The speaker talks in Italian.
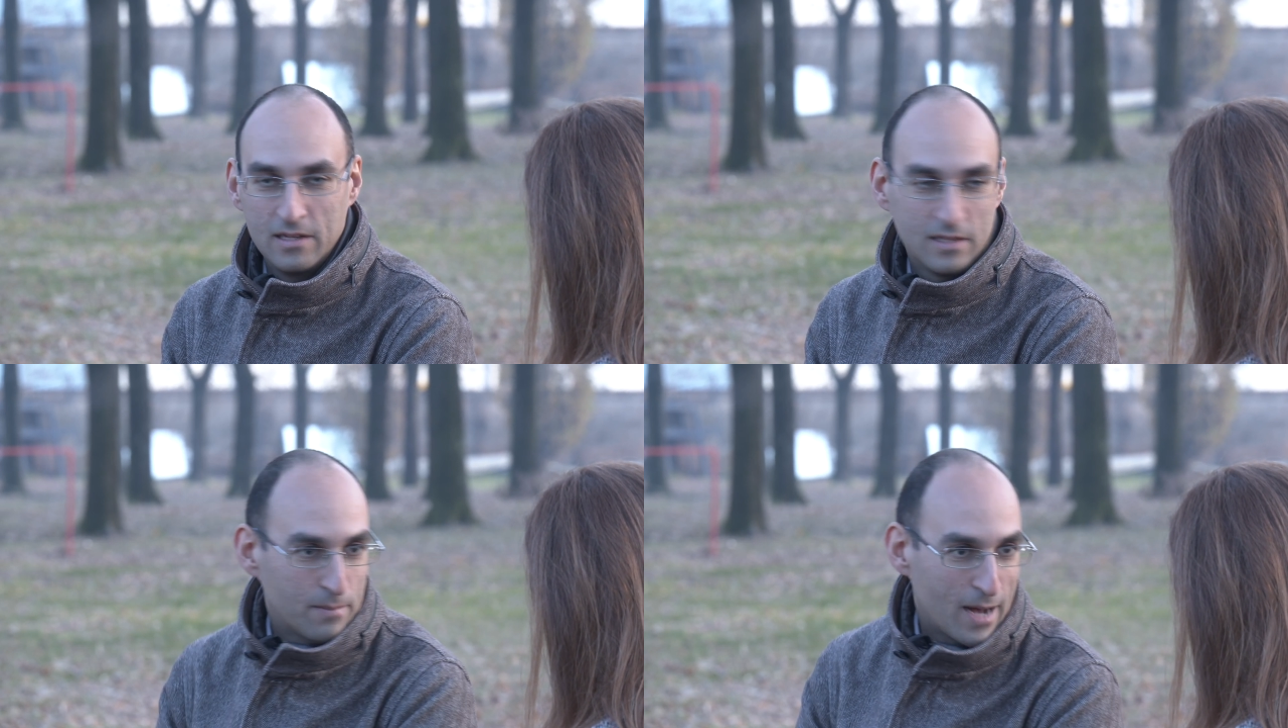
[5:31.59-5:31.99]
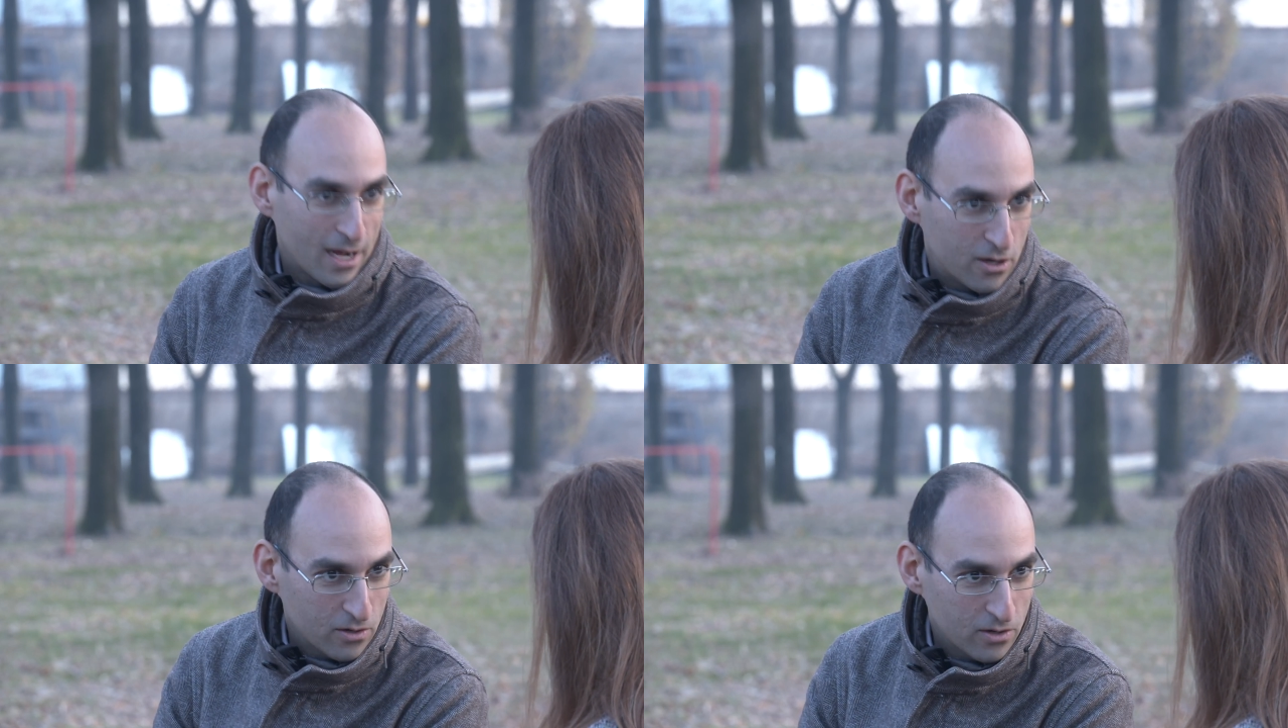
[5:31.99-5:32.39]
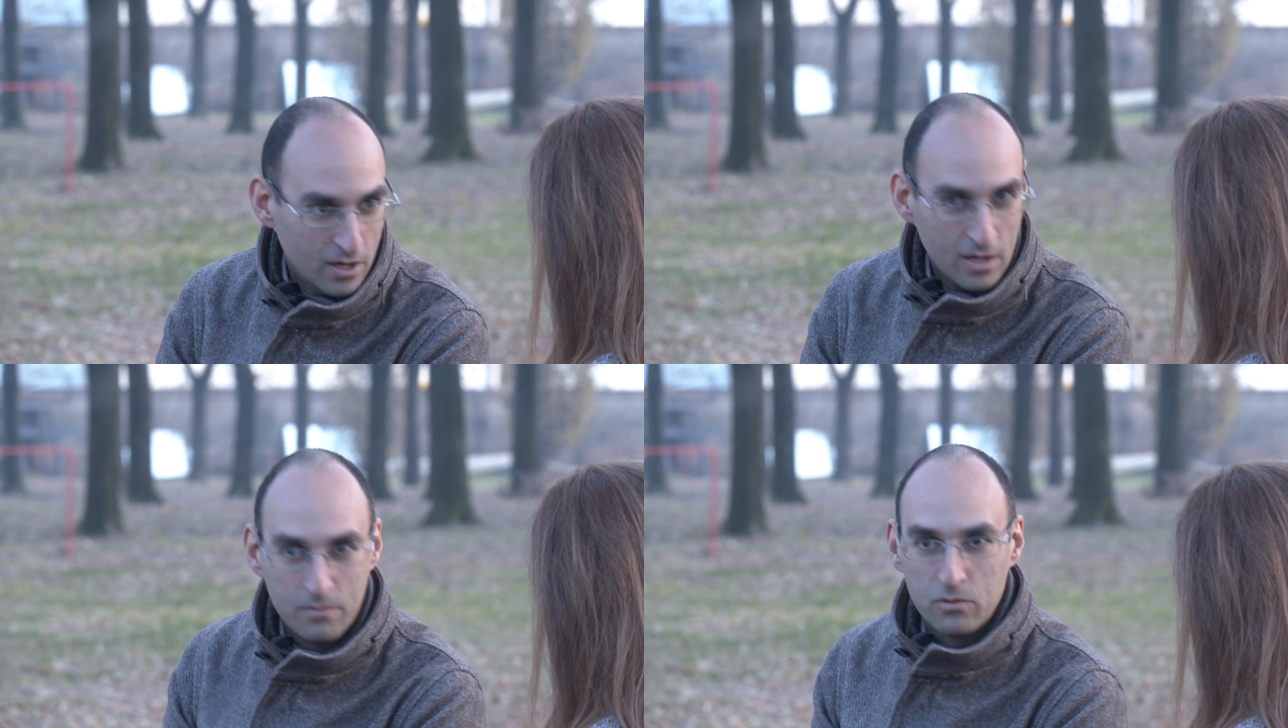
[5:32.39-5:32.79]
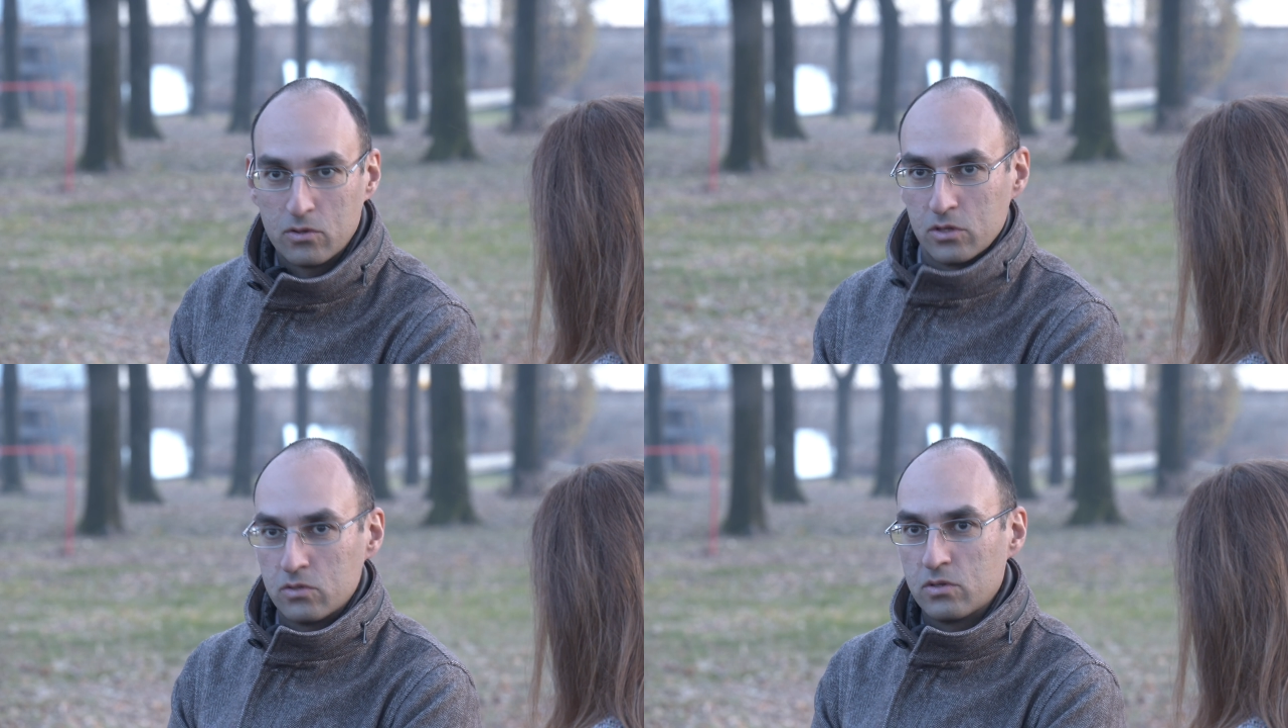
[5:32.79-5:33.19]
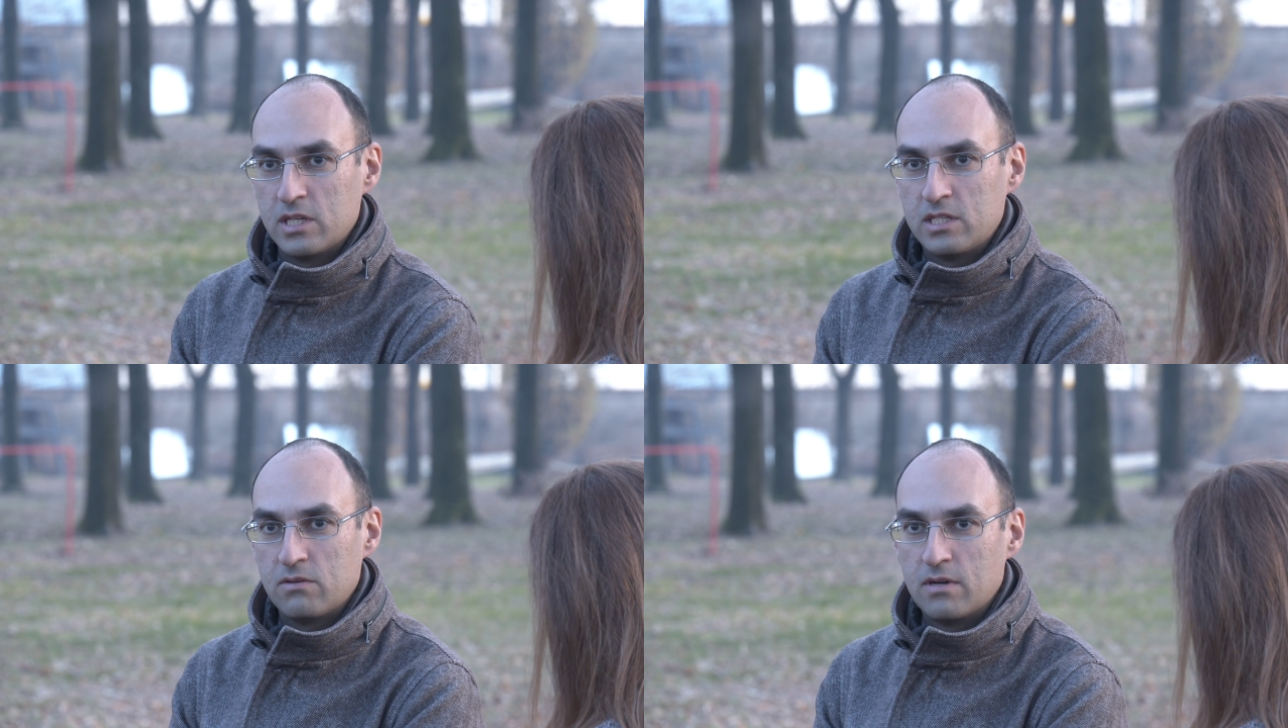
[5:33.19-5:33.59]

tabacco piuttosto che c'è